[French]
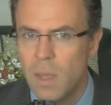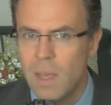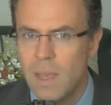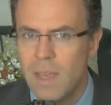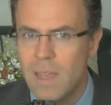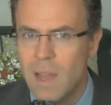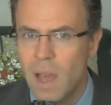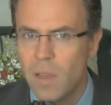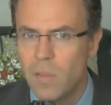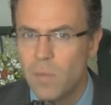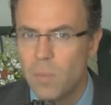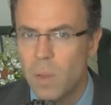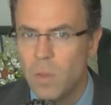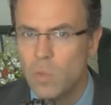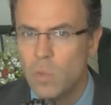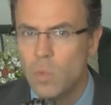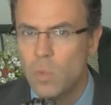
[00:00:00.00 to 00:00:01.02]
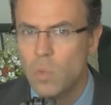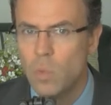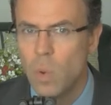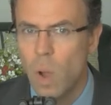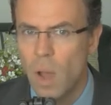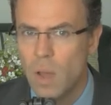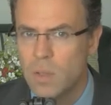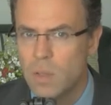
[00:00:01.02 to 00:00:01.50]
il n'arrive pas du
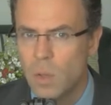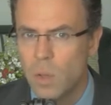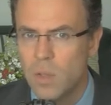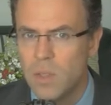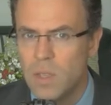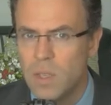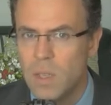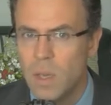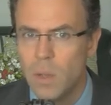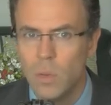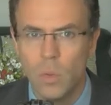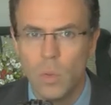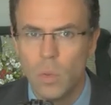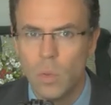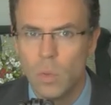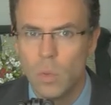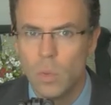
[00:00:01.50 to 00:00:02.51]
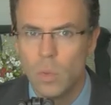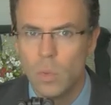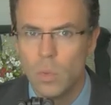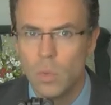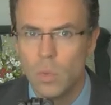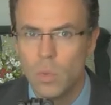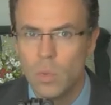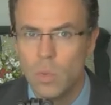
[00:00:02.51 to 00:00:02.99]
tout à sortir
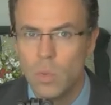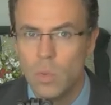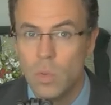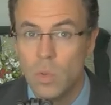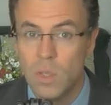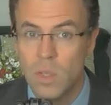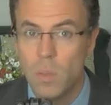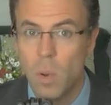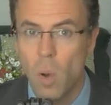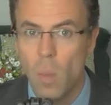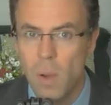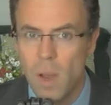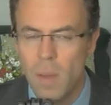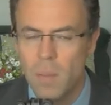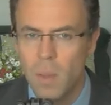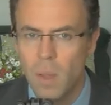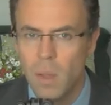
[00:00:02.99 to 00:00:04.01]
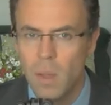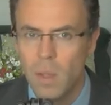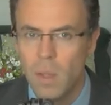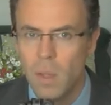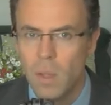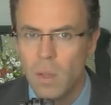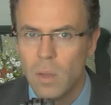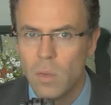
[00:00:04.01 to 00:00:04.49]
de, de ses problèmes,
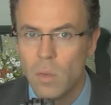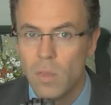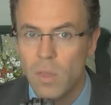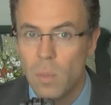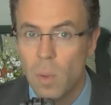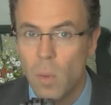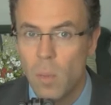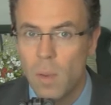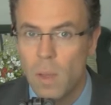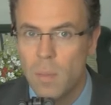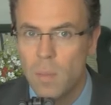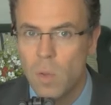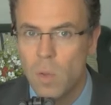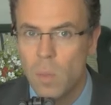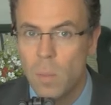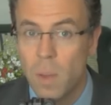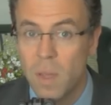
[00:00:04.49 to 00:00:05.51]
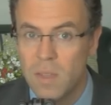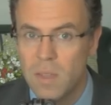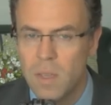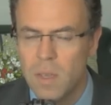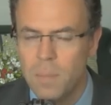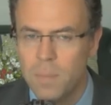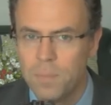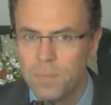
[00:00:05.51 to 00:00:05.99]
de ses problèmes
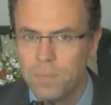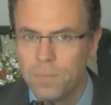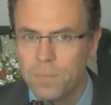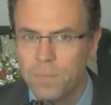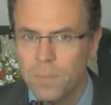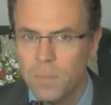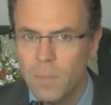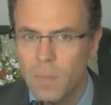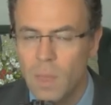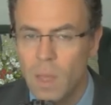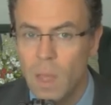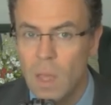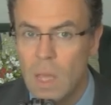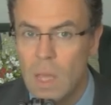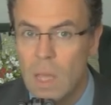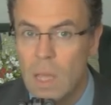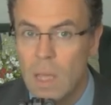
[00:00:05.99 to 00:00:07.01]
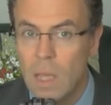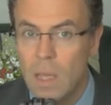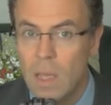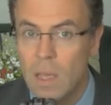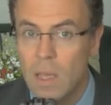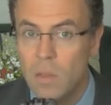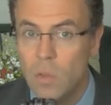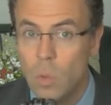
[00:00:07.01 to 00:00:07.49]
passés.
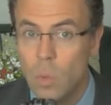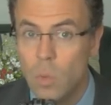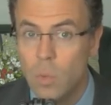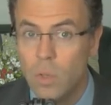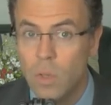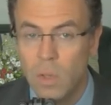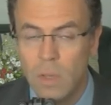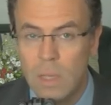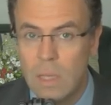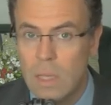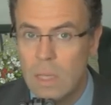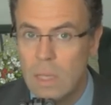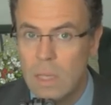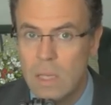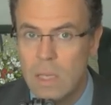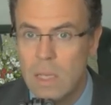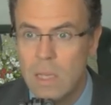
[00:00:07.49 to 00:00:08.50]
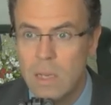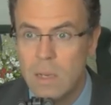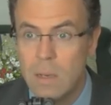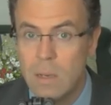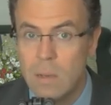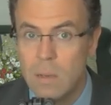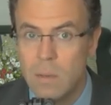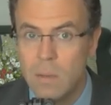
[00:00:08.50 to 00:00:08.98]
Et donc,
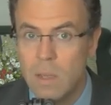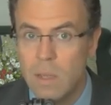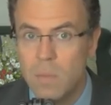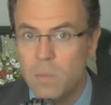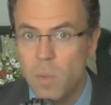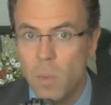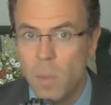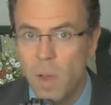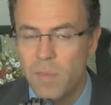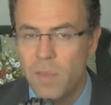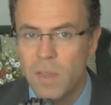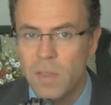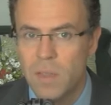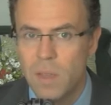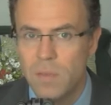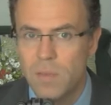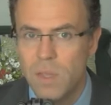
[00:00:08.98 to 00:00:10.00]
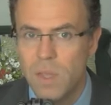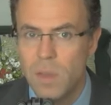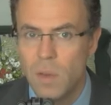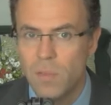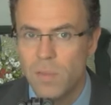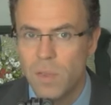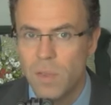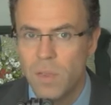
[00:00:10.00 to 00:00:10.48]
il, ne peut pas faire sa
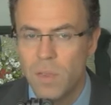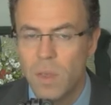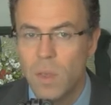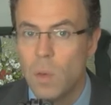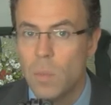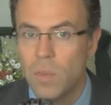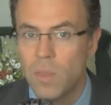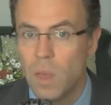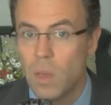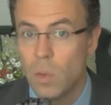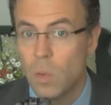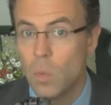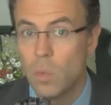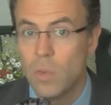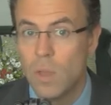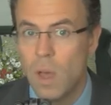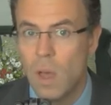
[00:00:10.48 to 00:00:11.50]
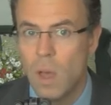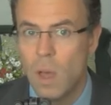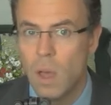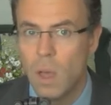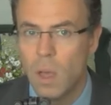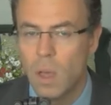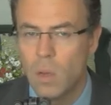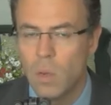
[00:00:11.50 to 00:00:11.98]
vie. Enfin, c'est comme ça qu'on
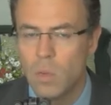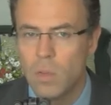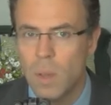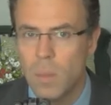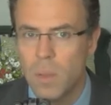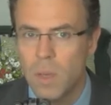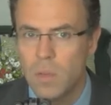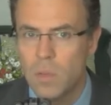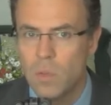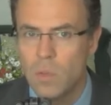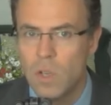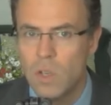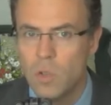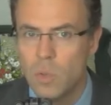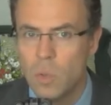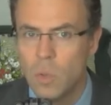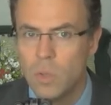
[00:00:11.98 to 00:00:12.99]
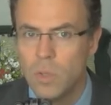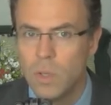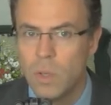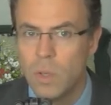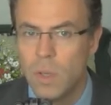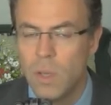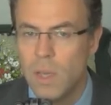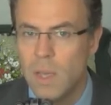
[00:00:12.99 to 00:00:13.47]
a qu'on perçu les
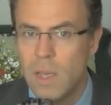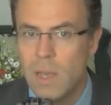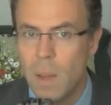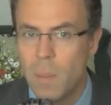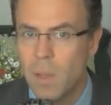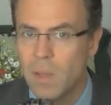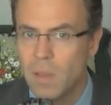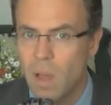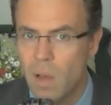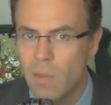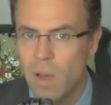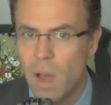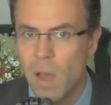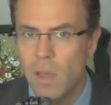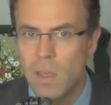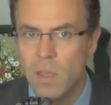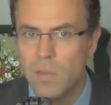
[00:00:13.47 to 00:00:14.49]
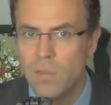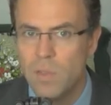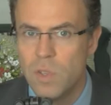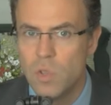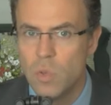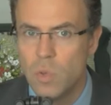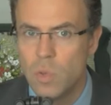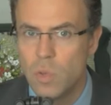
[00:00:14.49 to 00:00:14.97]
choses. Il n'a pas de travail, il
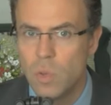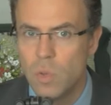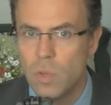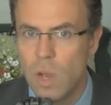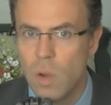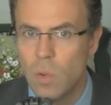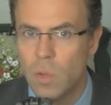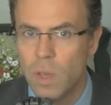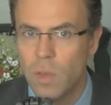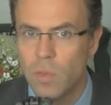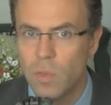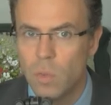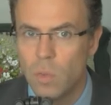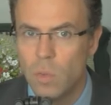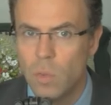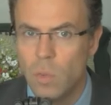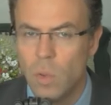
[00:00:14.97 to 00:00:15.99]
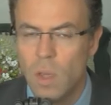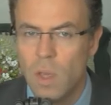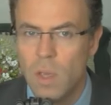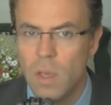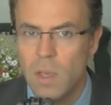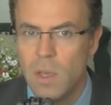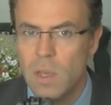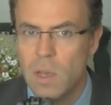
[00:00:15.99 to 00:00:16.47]
vit juste d'allocation.
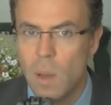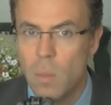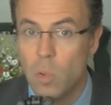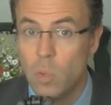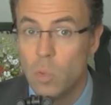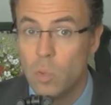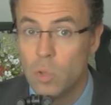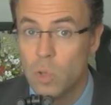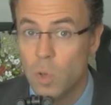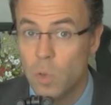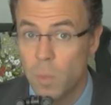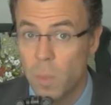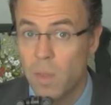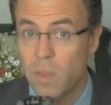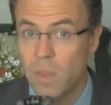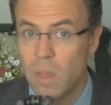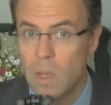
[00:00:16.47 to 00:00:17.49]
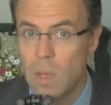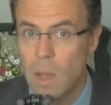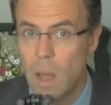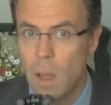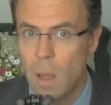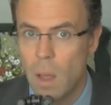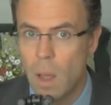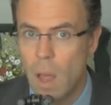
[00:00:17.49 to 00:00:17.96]
Il a beaucoup de chance parce qu'il a
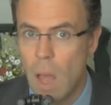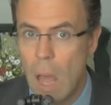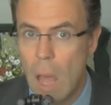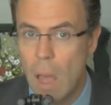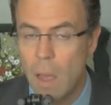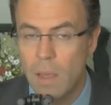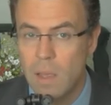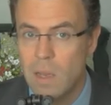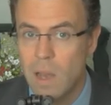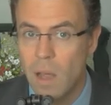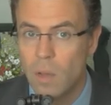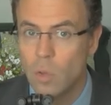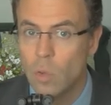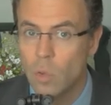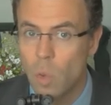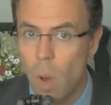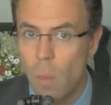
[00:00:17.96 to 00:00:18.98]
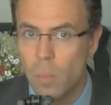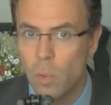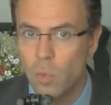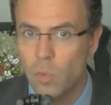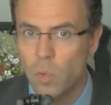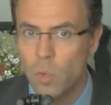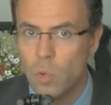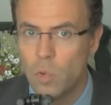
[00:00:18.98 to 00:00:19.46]
un, a un endroit
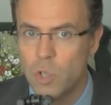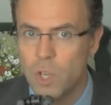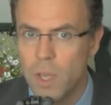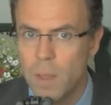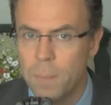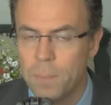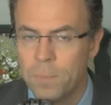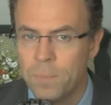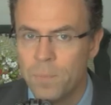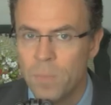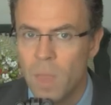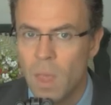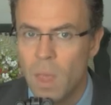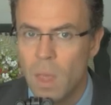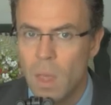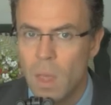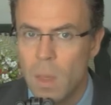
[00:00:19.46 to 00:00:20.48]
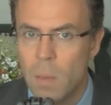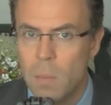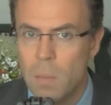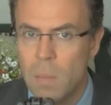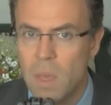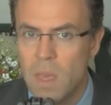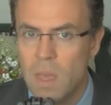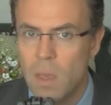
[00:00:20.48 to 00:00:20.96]
pour se loger,
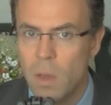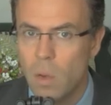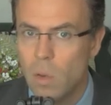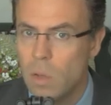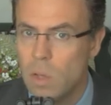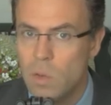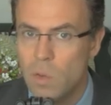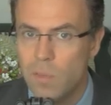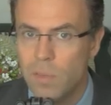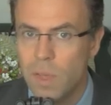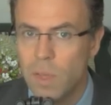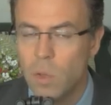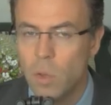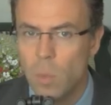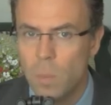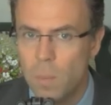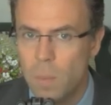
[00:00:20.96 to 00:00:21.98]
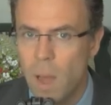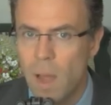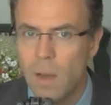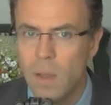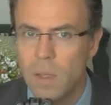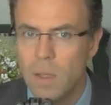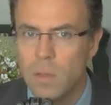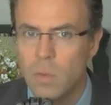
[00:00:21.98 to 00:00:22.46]
mais euh, il ne fait que
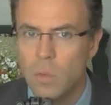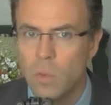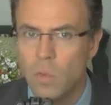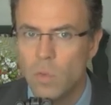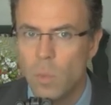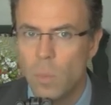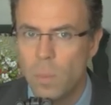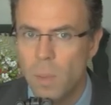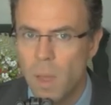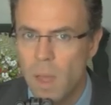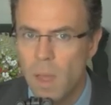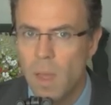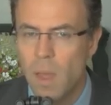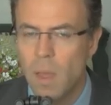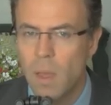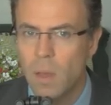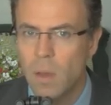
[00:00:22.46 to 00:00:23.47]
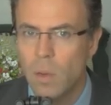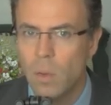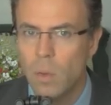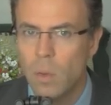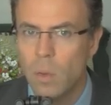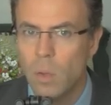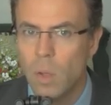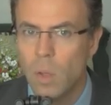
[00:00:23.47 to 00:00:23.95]
parler de son père.
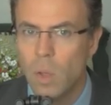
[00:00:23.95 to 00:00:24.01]
Euh,